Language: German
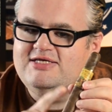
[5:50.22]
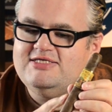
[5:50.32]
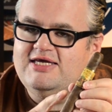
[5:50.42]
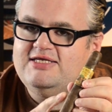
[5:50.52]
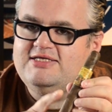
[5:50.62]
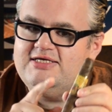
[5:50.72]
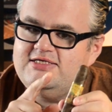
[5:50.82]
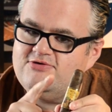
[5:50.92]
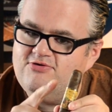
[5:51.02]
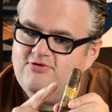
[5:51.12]
Es geht
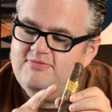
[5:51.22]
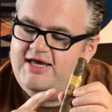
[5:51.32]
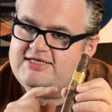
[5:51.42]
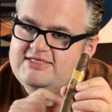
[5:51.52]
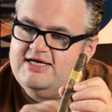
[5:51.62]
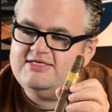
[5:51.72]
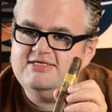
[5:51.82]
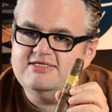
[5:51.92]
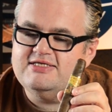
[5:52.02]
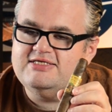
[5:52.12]
nicht um exakt
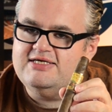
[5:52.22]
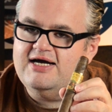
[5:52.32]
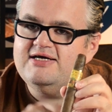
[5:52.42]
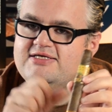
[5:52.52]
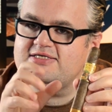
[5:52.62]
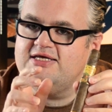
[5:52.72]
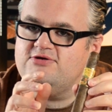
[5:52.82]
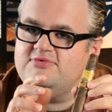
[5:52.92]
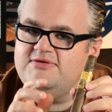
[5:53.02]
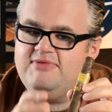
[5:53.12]
diese Zigarre, es geht
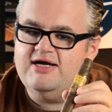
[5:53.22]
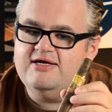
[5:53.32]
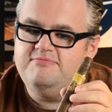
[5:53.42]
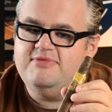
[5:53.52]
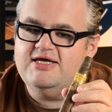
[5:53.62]
um die Marke.